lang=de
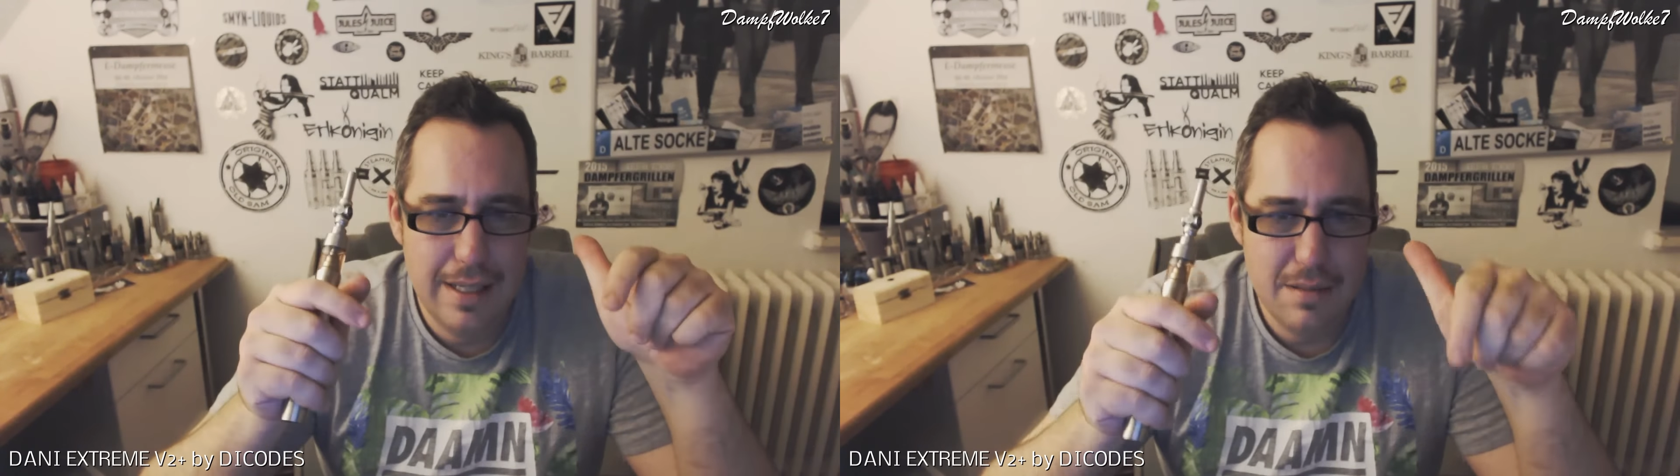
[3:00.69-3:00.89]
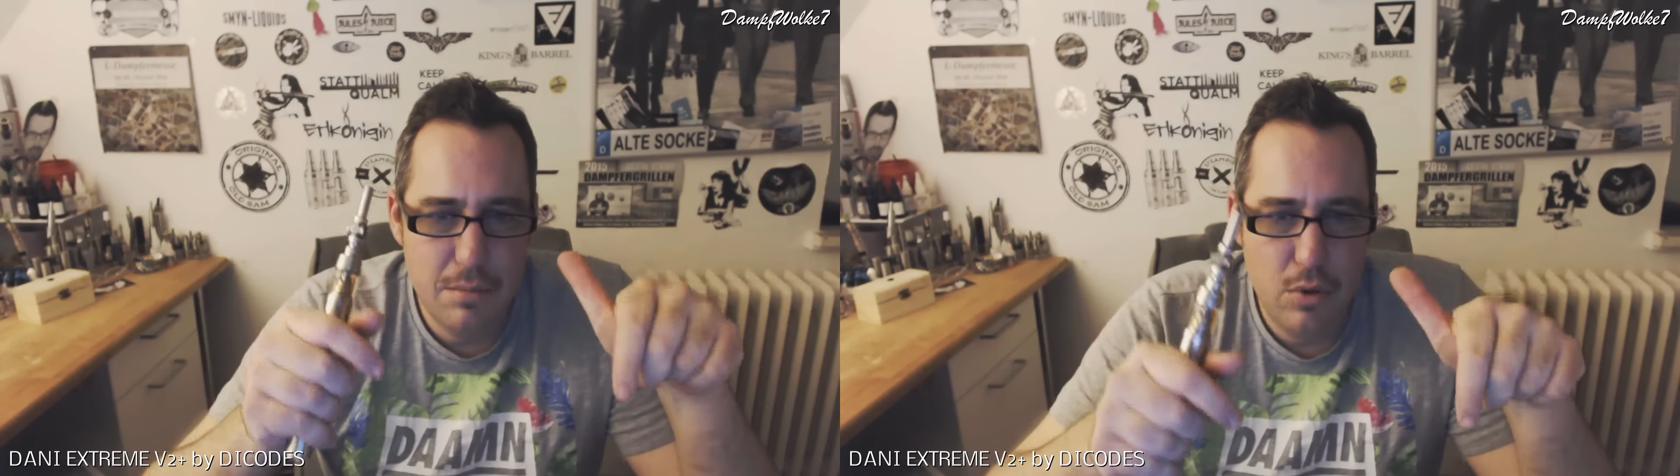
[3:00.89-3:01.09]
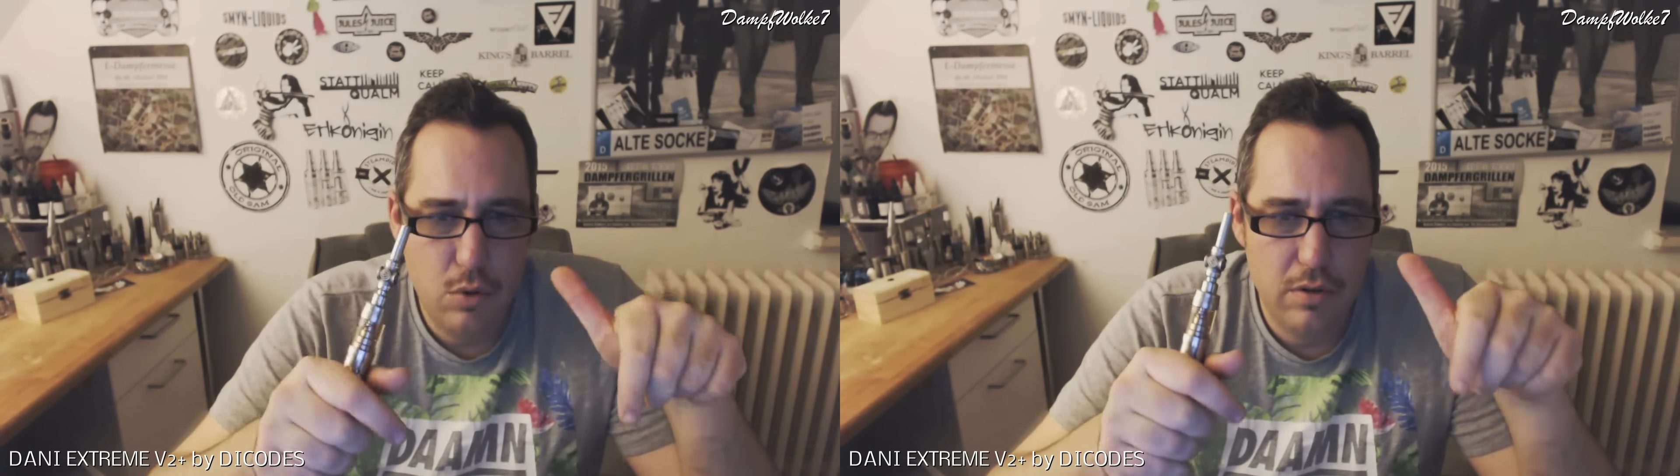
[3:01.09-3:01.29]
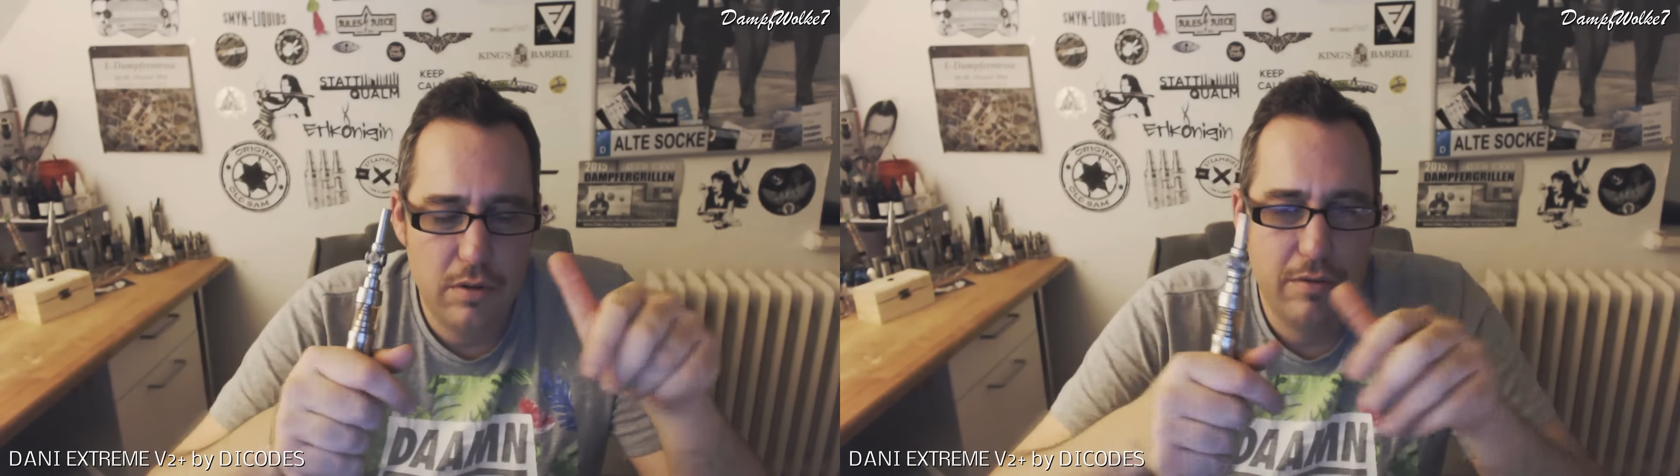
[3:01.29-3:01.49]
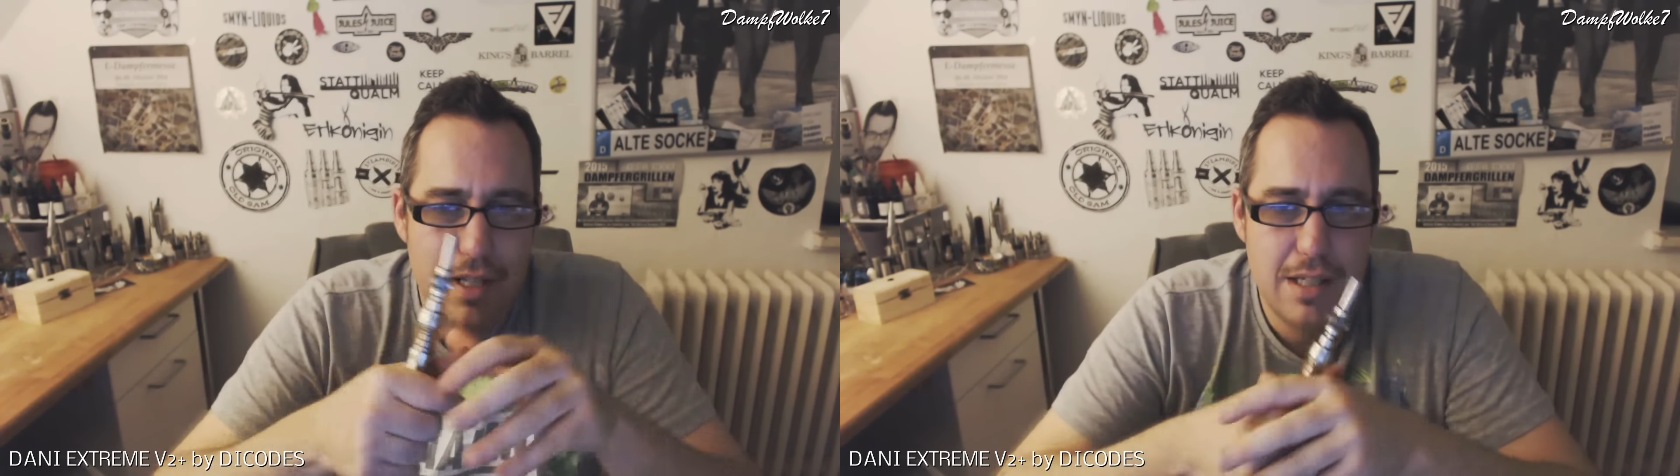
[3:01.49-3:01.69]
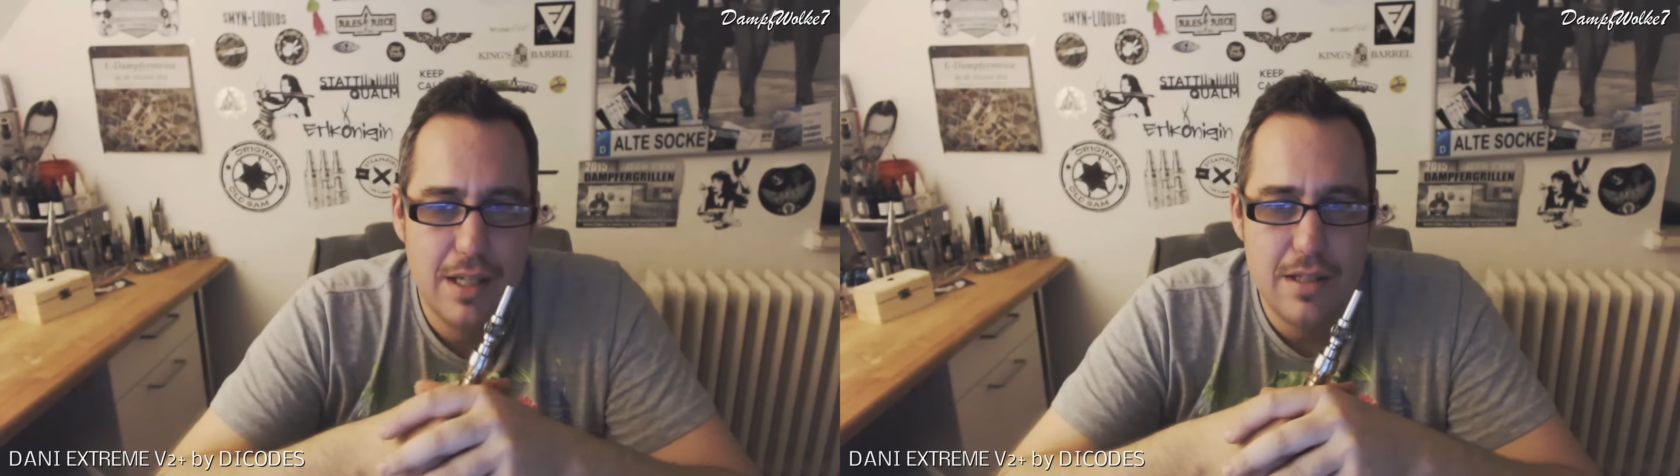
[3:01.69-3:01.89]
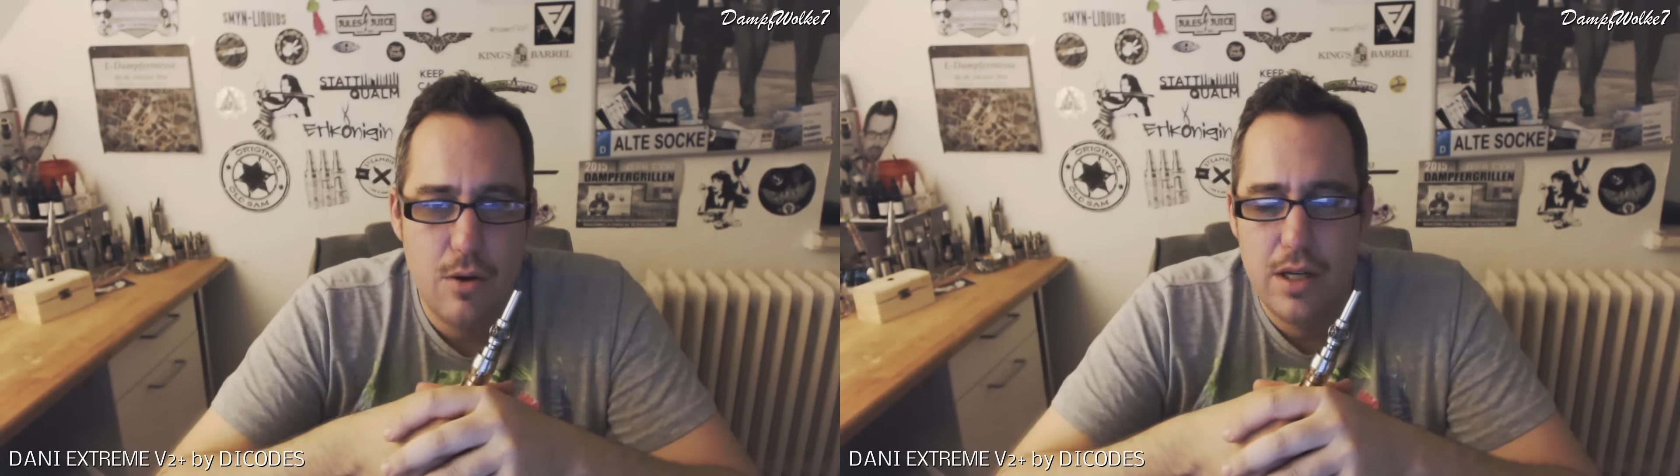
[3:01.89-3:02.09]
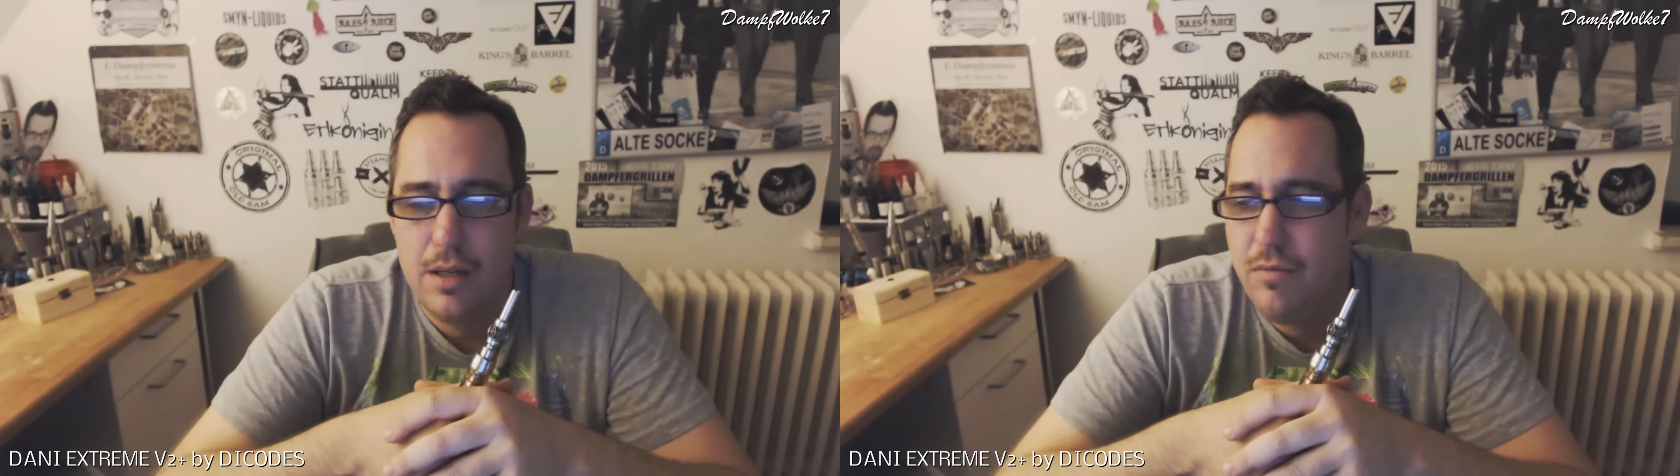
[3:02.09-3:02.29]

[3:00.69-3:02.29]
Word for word: Das Menü, was ich jetzt auch in